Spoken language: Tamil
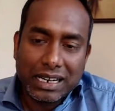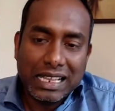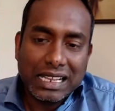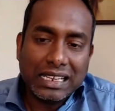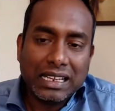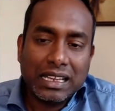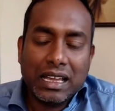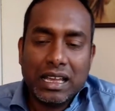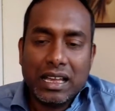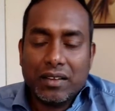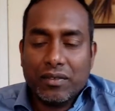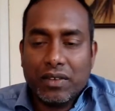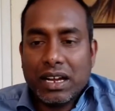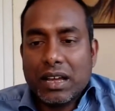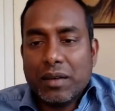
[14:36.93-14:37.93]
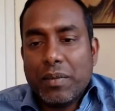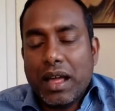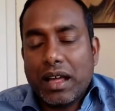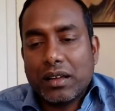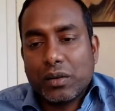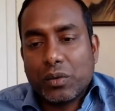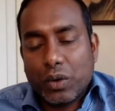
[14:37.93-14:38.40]
எடை
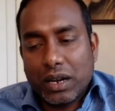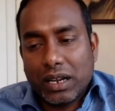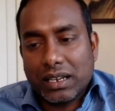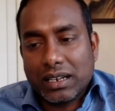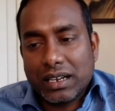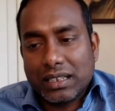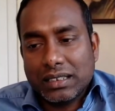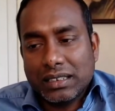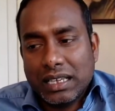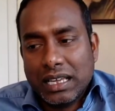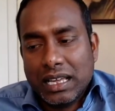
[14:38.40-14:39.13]
வேகமாக குறைகின்றது